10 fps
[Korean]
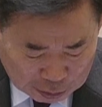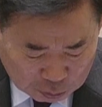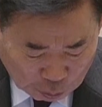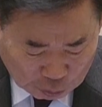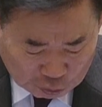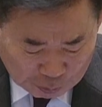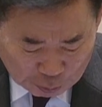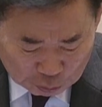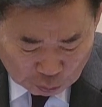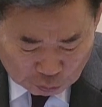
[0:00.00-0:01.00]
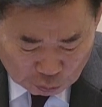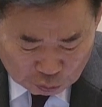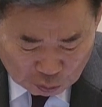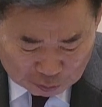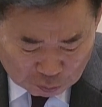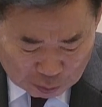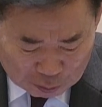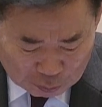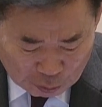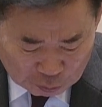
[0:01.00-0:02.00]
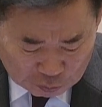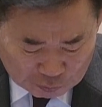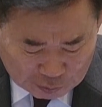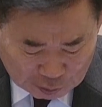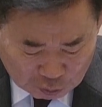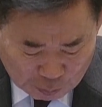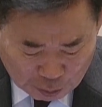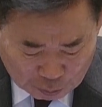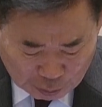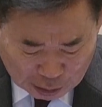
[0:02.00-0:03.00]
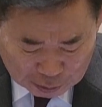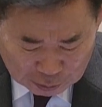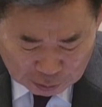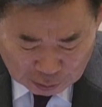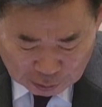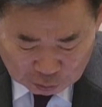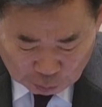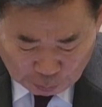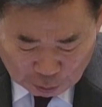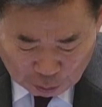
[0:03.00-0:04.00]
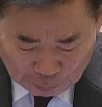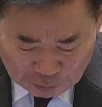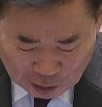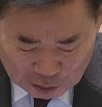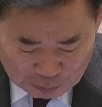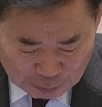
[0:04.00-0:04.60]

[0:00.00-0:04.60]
네, 그러자 국민의힘 이미자 의원 역시 반대 토론에 나섰는데요. 이것도 직접 한번